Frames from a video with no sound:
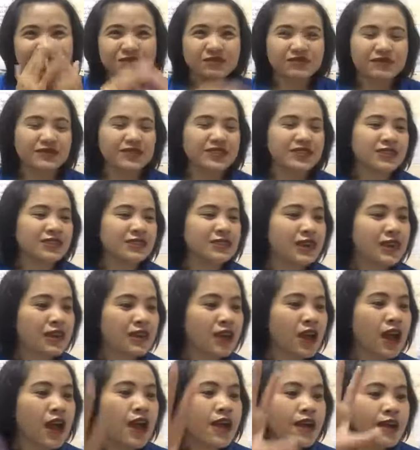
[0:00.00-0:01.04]
ตื่นเต้น
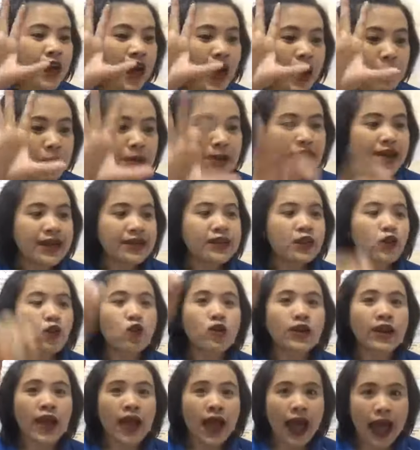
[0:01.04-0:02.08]
ถ้าเมื่อไหร่ที่คุณ
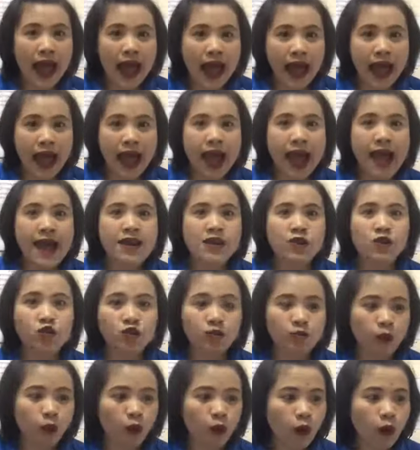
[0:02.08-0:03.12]
อ่านคุณ
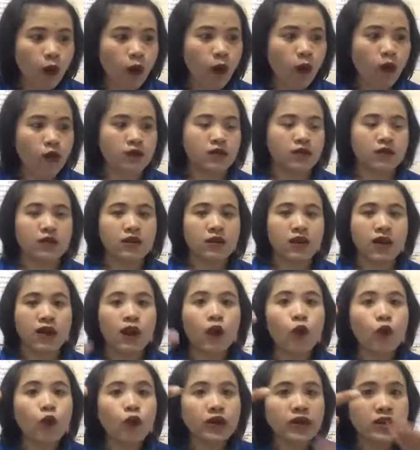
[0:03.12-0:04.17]
พูดแล้ว
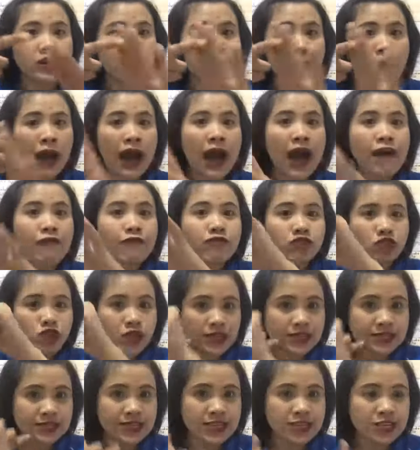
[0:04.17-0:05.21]
คุณนึกภาพ
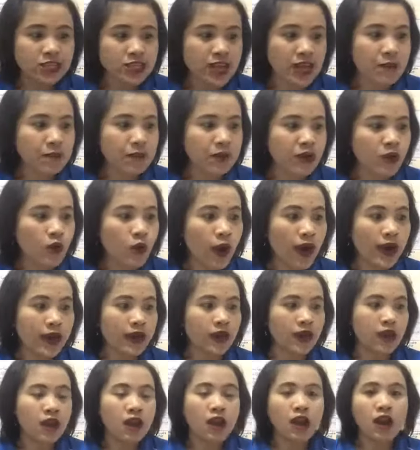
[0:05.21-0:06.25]
visualization ไปด้วย
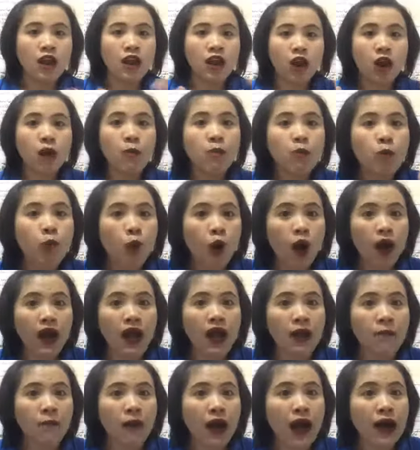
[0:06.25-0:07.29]
แล้วก็บวกกับ
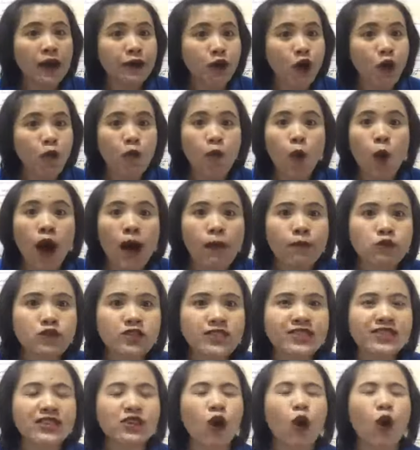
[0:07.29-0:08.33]
อารมณ์ความรู้
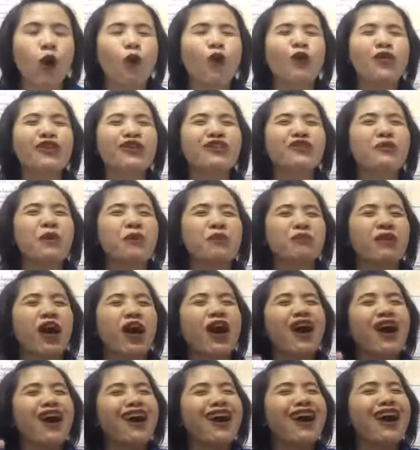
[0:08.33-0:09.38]
สึกของคุณแล้วแบบ
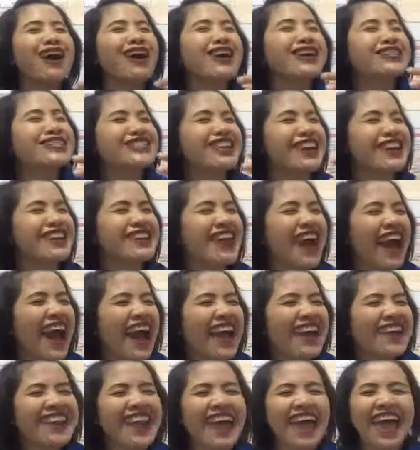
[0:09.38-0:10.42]
เฮ้ยฉันได้
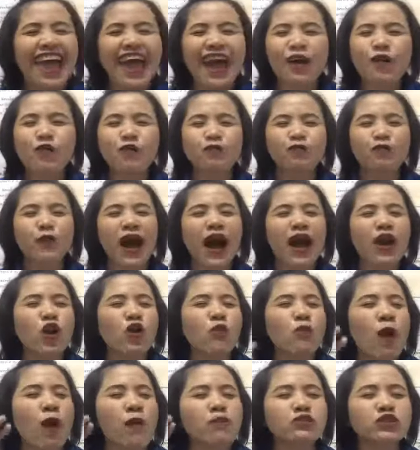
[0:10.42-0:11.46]
แล้วอารมณ์
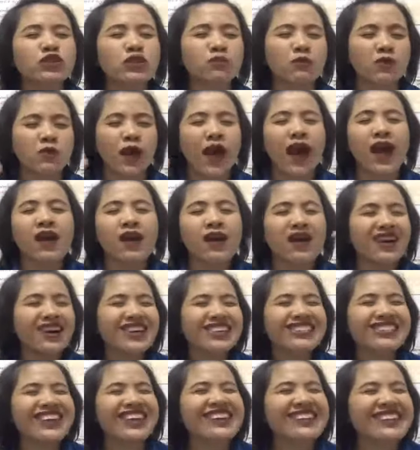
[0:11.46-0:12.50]
ความรู้สึกเหมือนว่าเฮ้ย
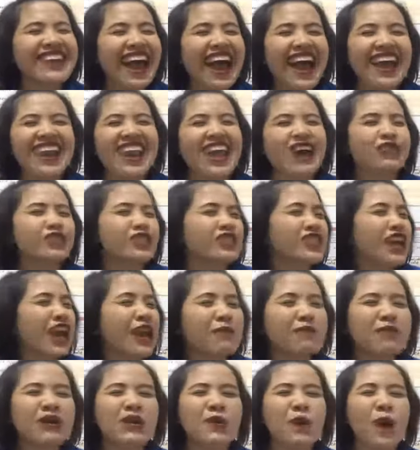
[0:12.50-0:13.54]
ฉันได้แล้วฉัน
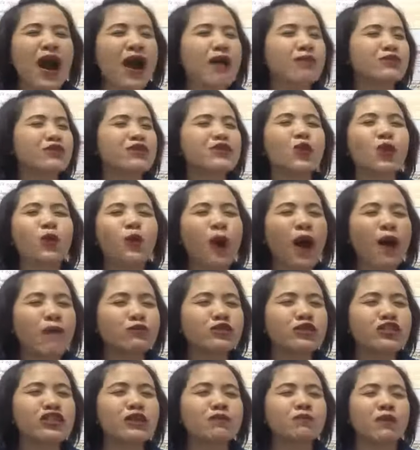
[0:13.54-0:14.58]
มีความสุขความรู้
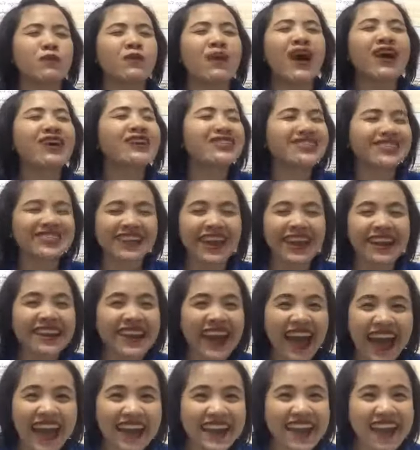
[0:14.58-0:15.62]
สึกเหมือนว่าเฮ้ยฉัน
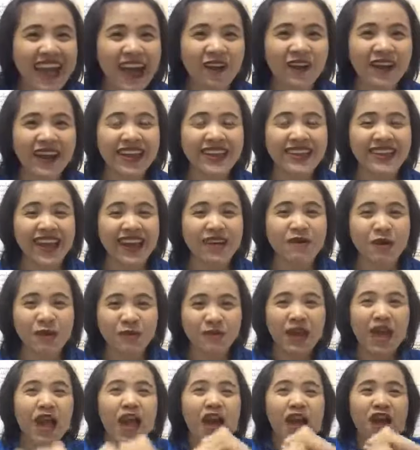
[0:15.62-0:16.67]
ได้แล้วอะไรอย่างเงี้ยแบบ
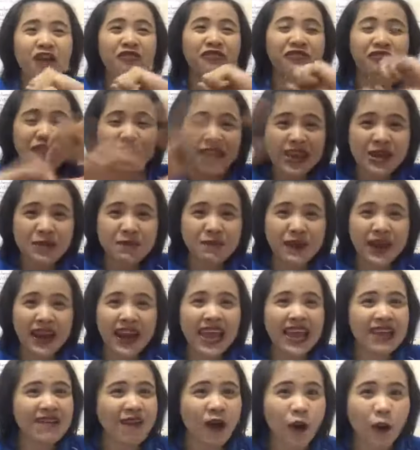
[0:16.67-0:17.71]
ฟินไปเลย
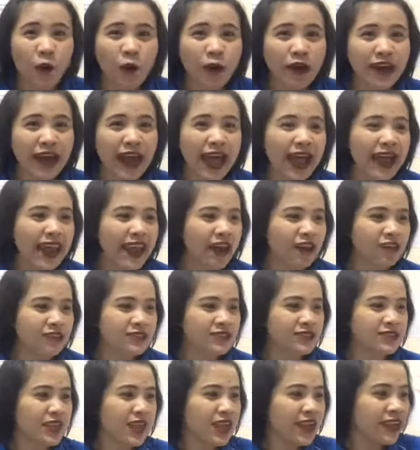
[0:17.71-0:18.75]
ว่าคุณได้แล้ว
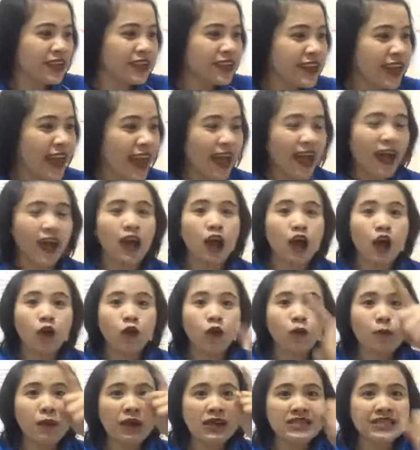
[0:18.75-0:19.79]
เนี่ย
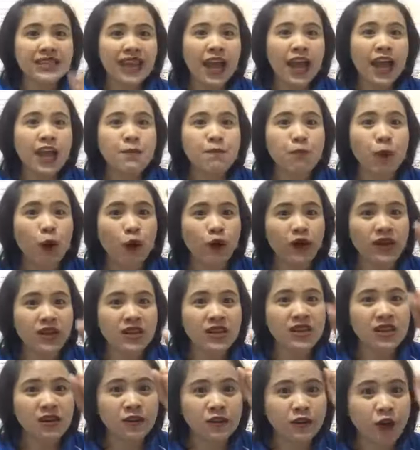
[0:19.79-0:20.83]
มันจะให้ผล หนึ่ง
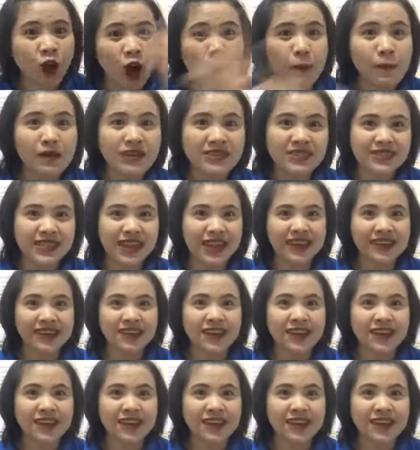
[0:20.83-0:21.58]
ร้อยเปอร์เซ็นต์